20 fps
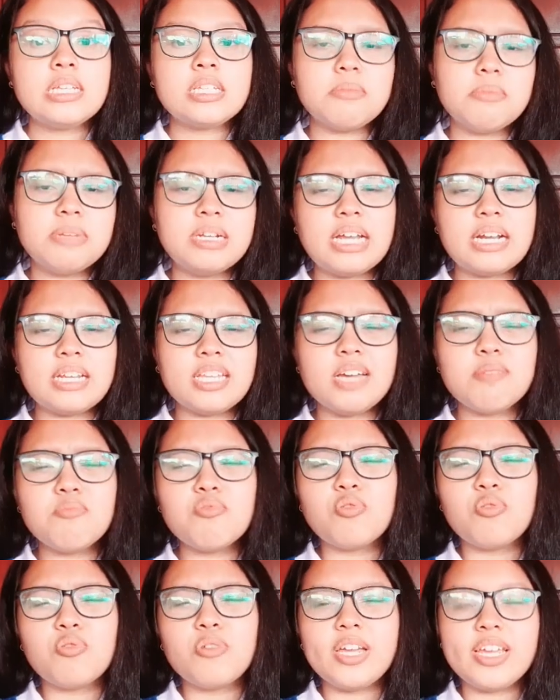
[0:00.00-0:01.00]
Sebenarnya
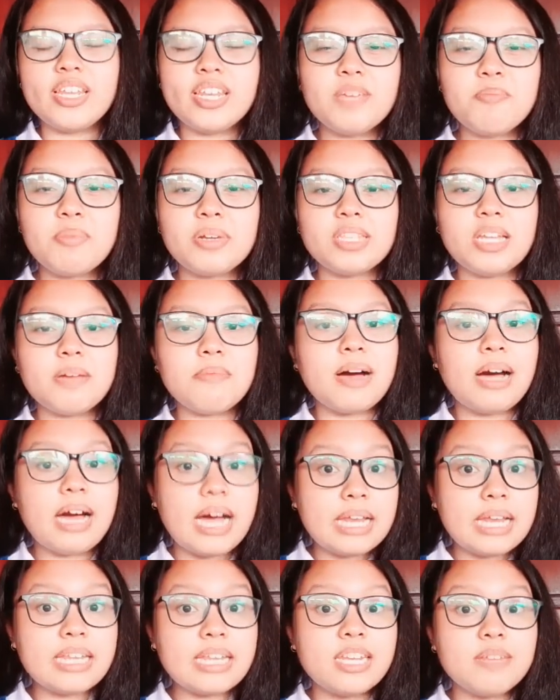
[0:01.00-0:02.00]
buku ini
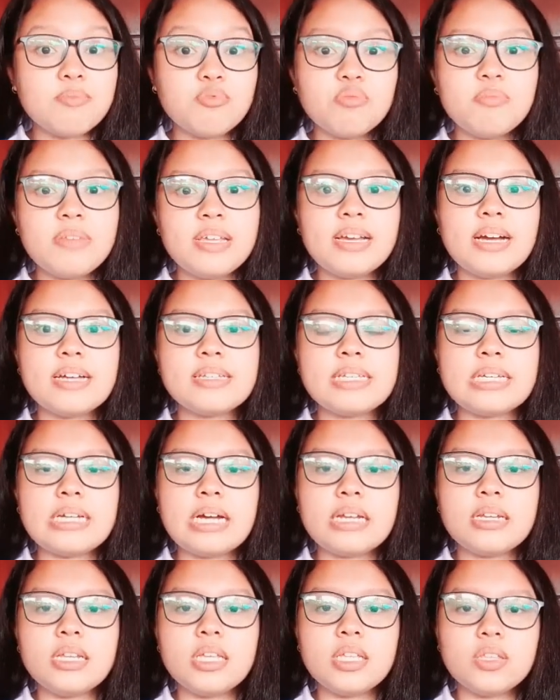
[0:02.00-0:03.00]
pertama kali
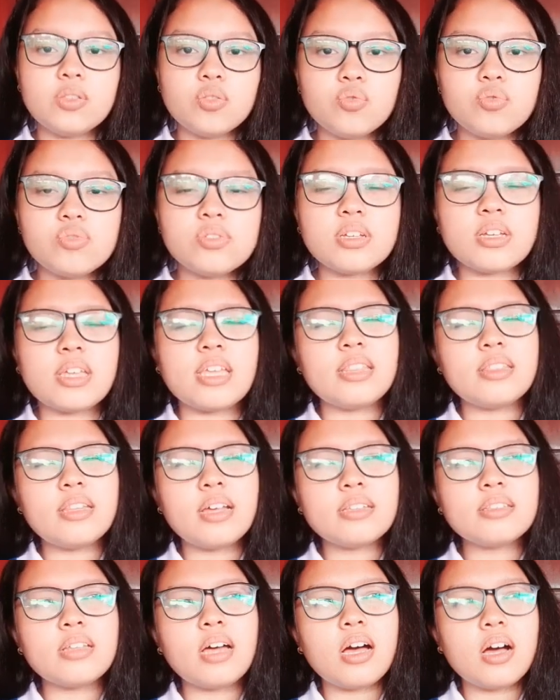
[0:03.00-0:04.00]
dipublikasikan itu
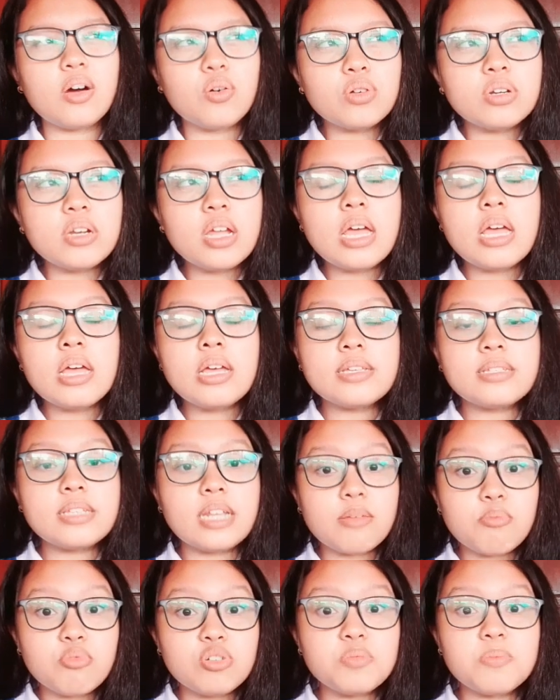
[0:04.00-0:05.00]
sekitar tahun
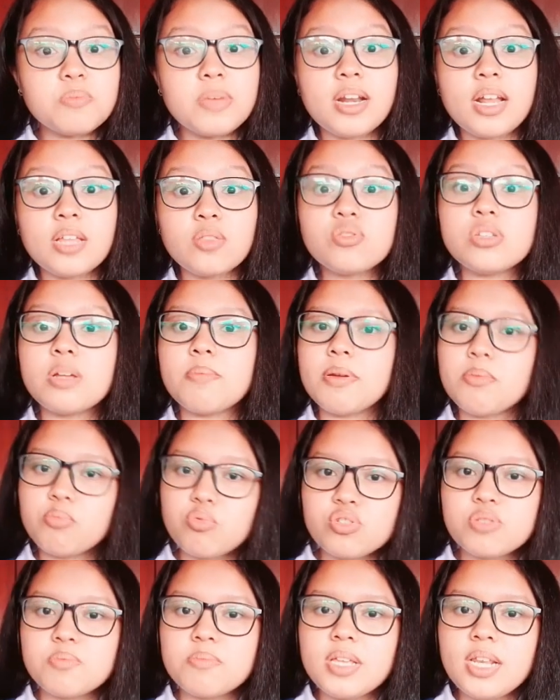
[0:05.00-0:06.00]

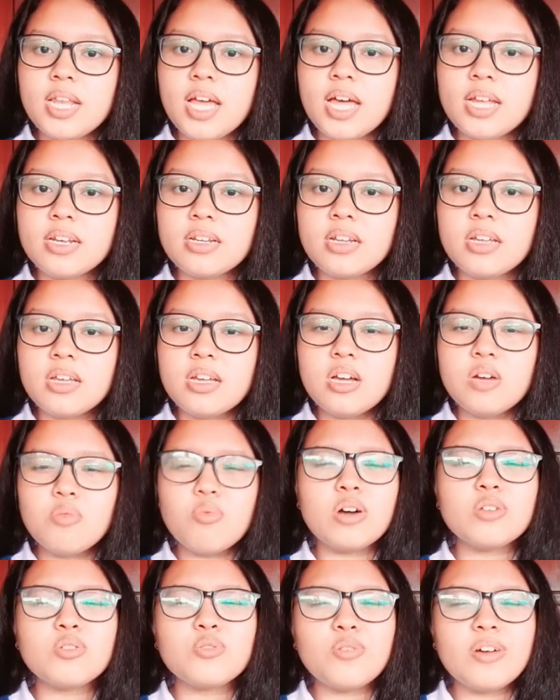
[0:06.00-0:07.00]
1989.
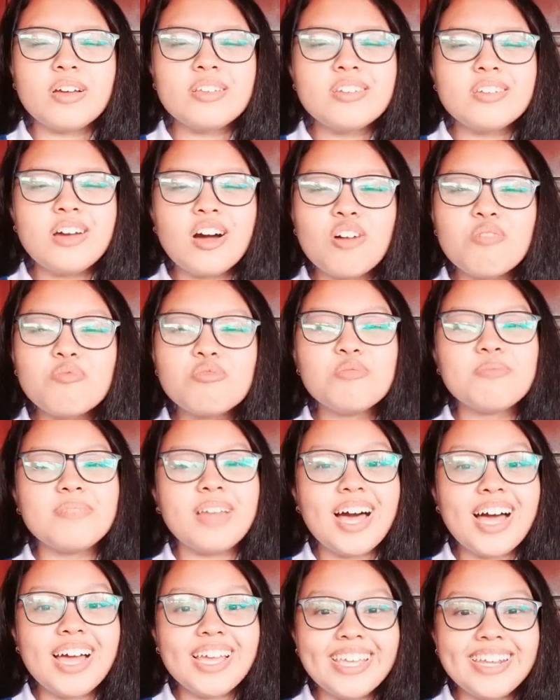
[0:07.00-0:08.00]
Waktu itu aja aku belum
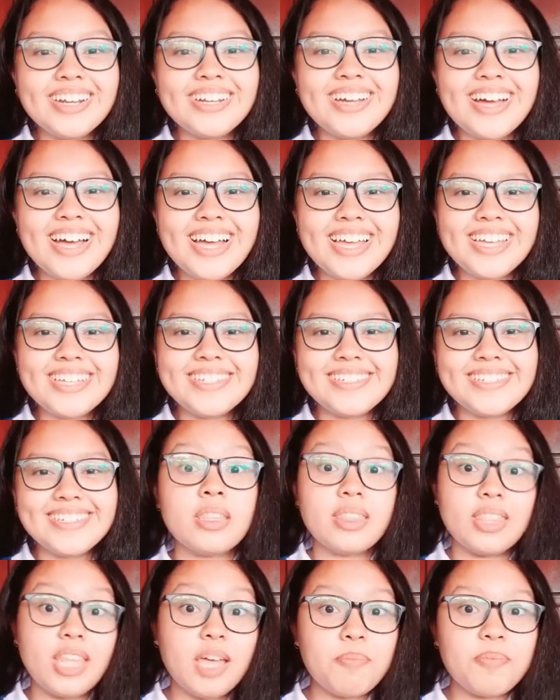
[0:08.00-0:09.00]
lahir
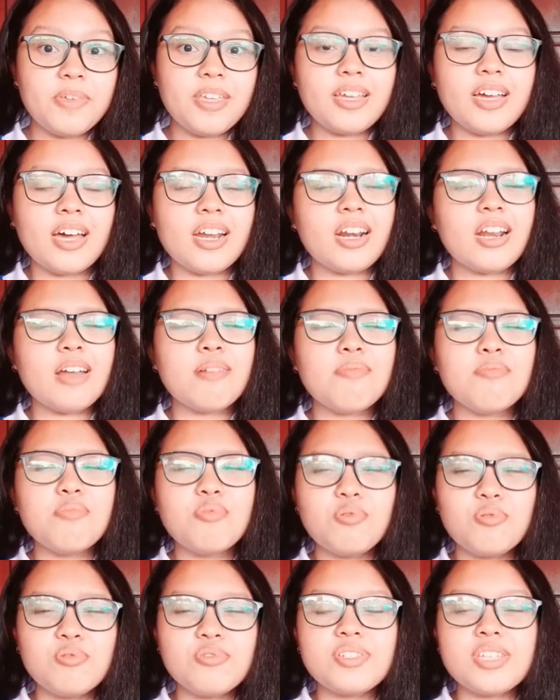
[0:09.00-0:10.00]
guys. Tapi karena
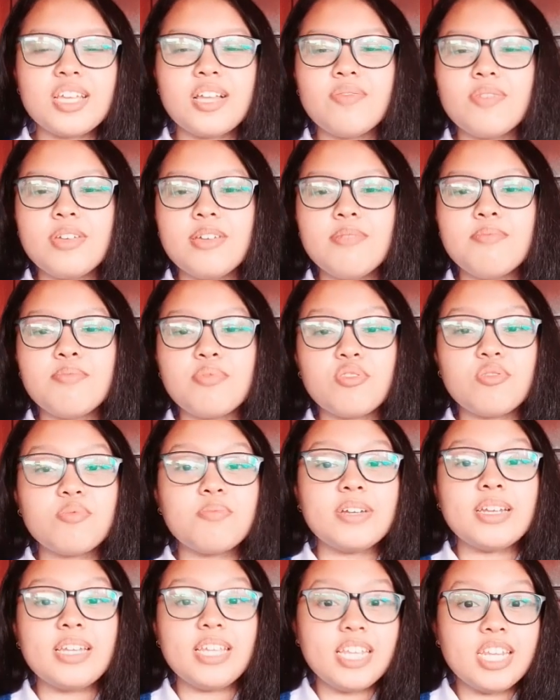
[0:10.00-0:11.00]
buku Self
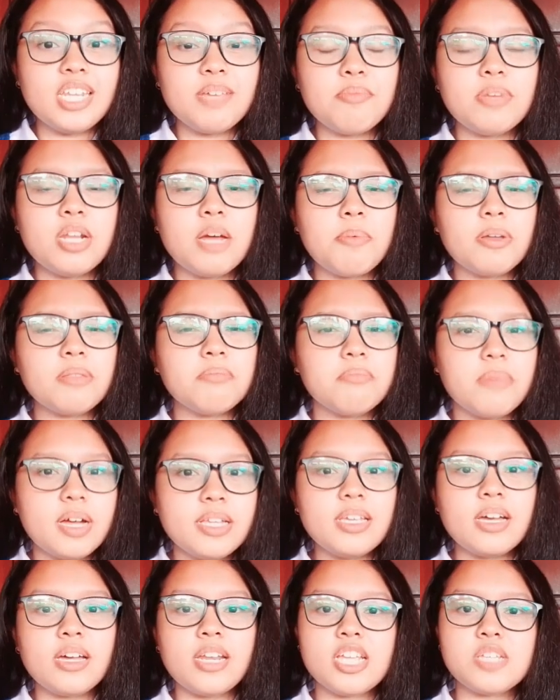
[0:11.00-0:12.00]
Improvement ini mendapat
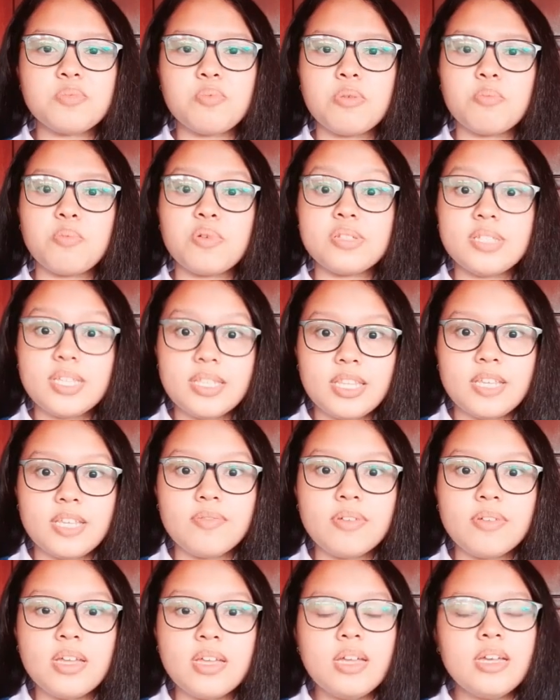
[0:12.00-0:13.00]
banyak respon
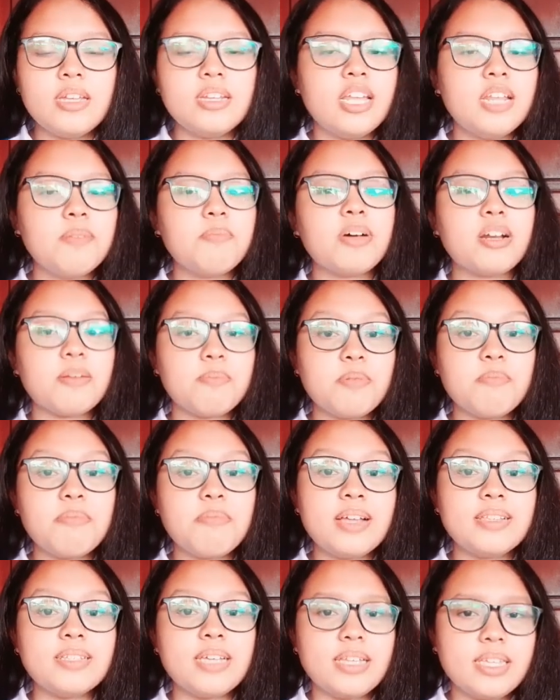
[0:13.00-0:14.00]
positif dari para
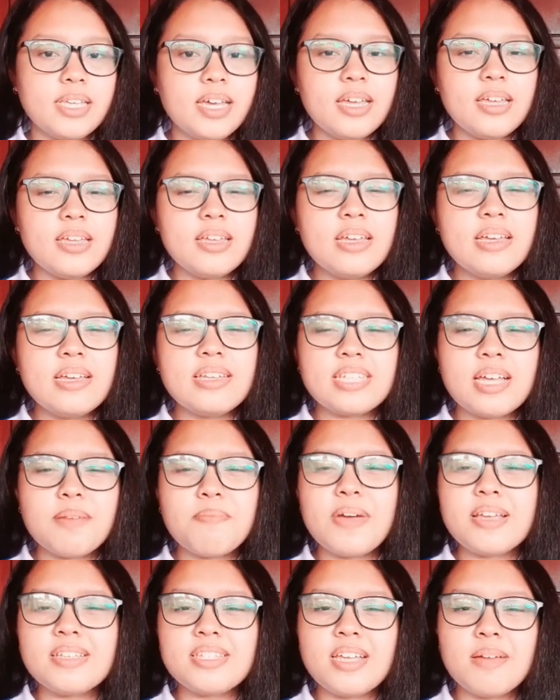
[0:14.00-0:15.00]
pembacanya,
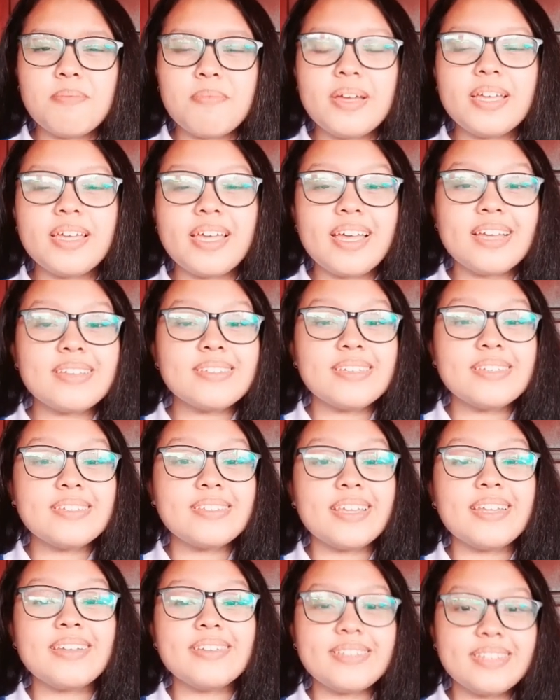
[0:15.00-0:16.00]
sampai-sampai
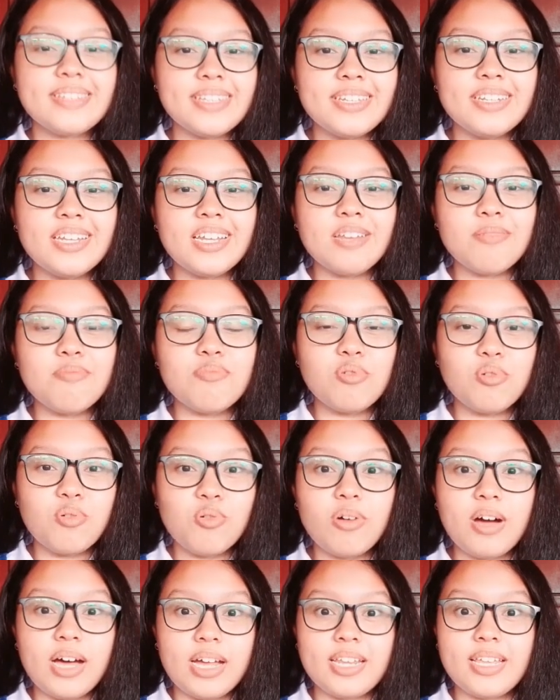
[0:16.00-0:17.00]
eksistensi dari
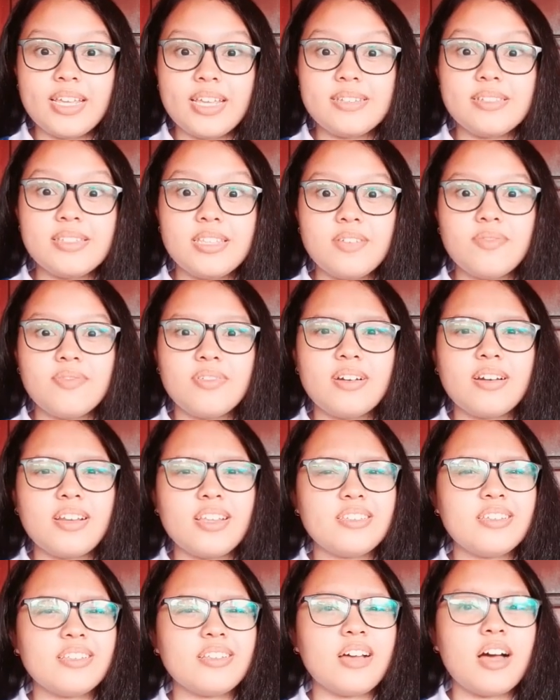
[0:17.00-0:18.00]
buku karya Stephen
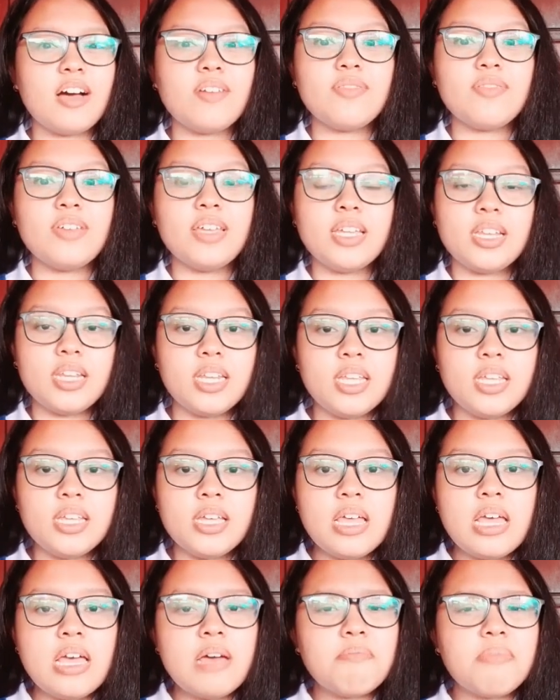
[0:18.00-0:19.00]
Richard Covey
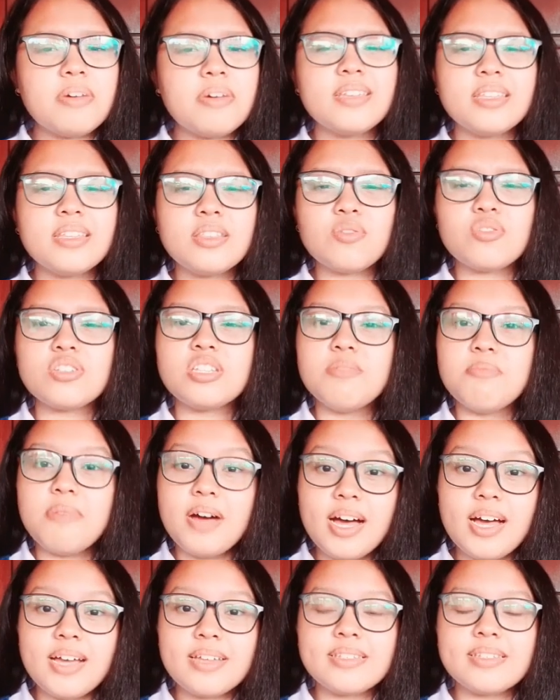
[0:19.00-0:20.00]
ini masih terus
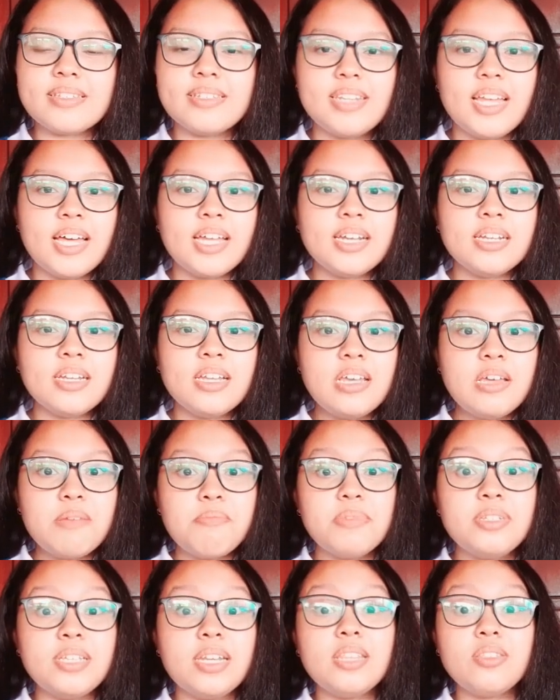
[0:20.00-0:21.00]
dibahas dan
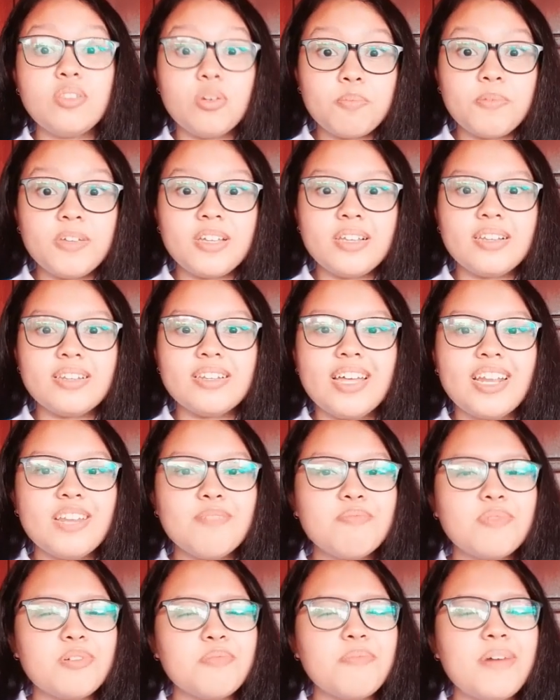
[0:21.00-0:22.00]
menjadi topik
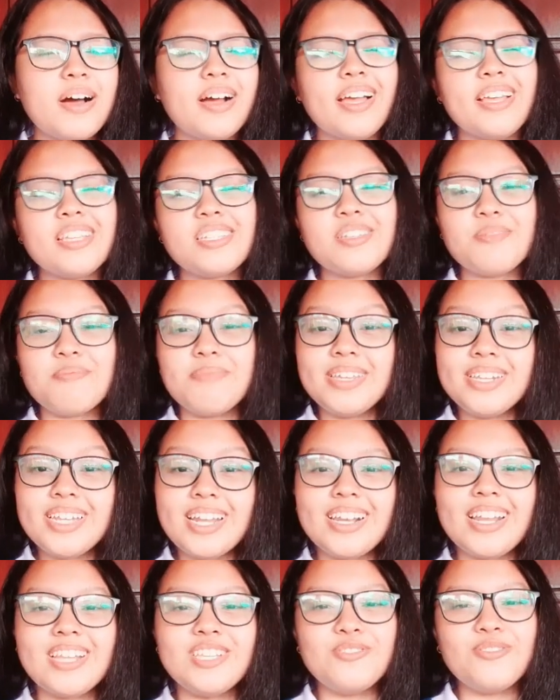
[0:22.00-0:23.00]
dari berbagai
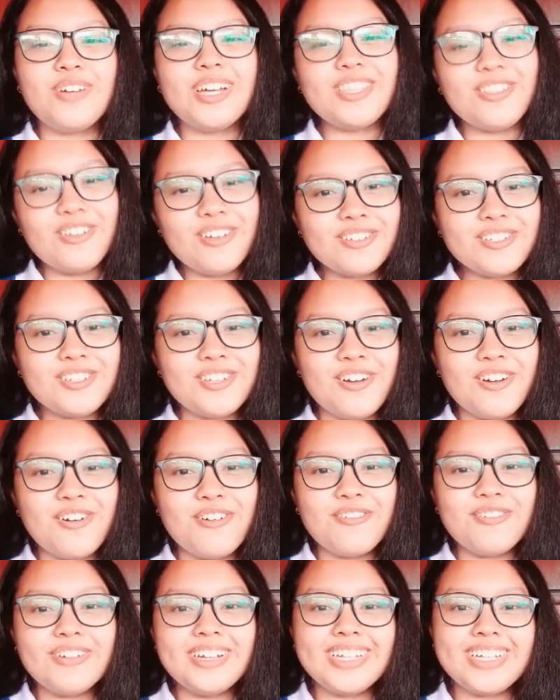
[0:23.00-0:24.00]
seminar dan juga talk
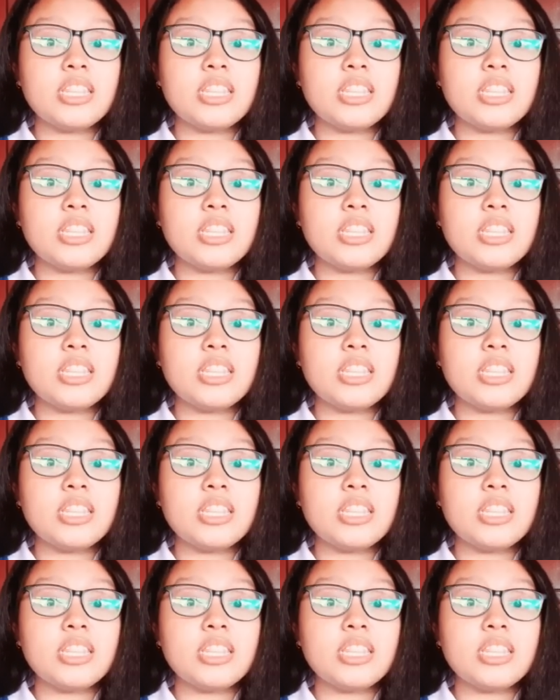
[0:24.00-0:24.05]
show.